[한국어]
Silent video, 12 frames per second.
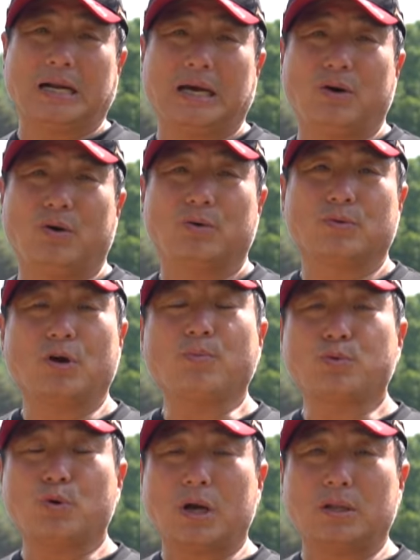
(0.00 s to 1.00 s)
않아요
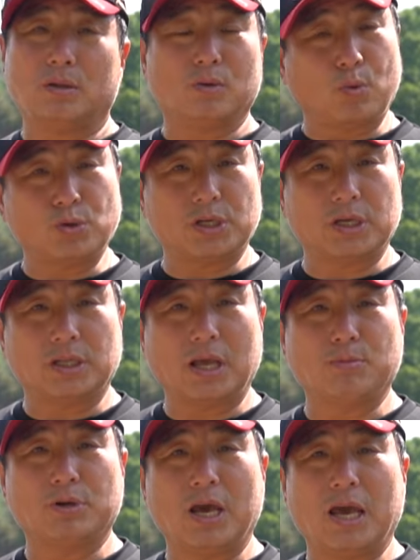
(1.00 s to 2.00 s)
협소한 곳이기
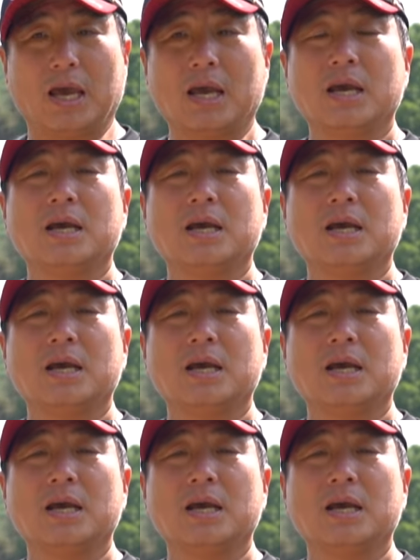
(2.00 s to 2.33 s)
때문에